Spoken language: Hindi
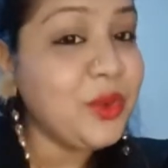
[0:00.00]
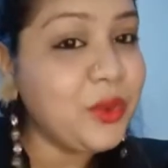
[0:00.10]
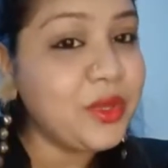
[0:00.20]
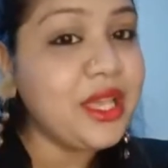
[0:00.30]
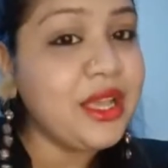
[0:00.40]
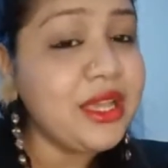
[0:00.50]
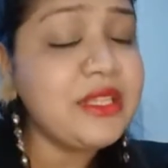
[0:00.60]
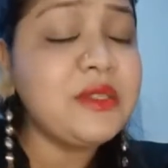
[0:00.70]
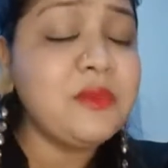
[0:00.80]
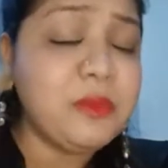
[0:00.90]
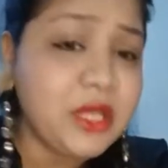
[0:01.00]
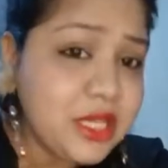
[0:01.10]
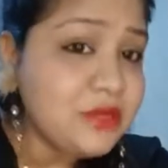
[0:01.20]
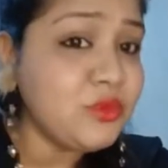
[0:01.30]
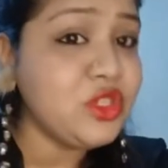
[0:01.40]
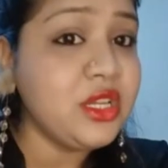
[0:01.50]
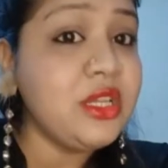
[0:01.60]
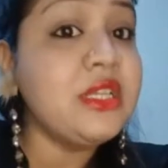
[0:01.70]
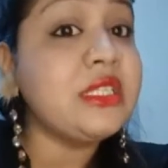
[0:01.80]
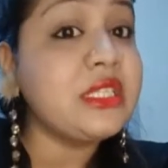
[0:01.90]
ओके गाइस प्लीज़ मुझे
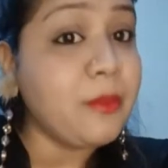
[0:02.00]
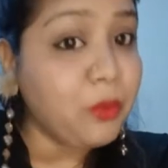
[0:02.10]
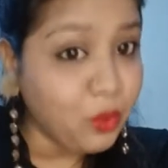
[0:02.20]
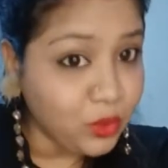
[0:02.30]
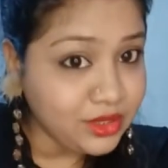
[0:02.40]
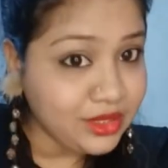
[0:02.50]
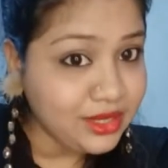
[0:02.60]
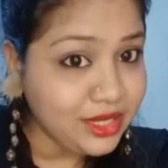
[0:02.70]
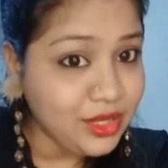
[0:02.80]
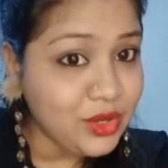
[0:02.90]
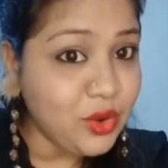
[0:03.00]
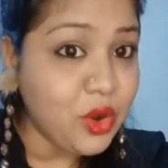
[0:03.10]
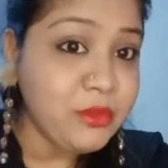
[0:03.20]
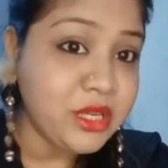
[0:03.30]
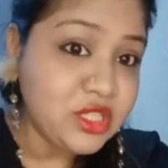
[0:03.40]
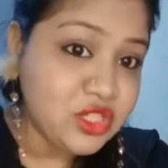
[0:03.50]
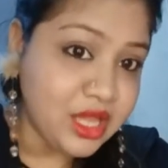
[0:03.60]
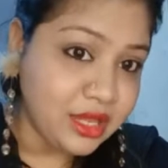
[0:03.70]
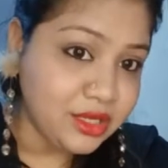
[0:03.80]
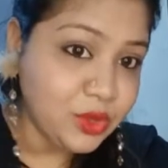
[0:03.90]
सपोर्ट करें और मेरे
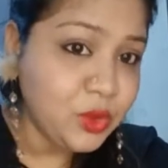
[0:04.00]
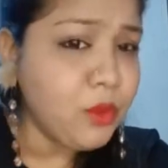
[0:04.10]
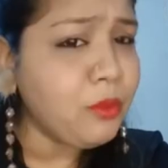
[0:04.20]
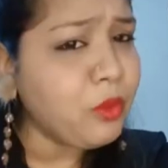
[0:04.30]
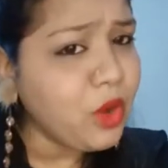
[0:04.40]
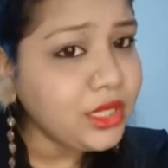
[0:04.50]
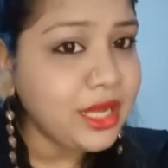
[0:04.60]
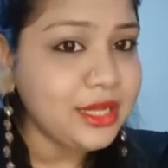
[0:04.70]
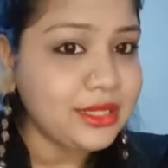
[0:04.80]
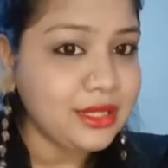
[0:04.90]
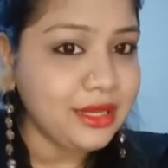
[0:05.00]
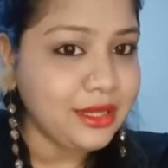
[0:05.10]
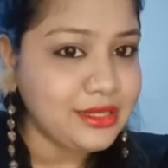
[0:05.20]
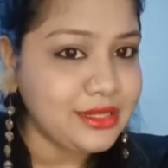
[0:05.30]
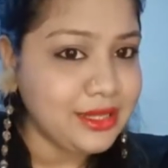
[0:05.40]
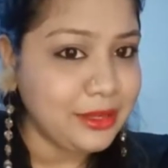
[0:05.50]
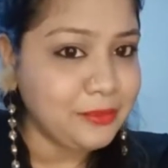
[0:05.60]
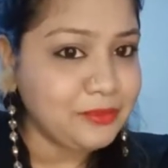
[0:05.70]
चैनल को बहुत आगे तक लेकर जाए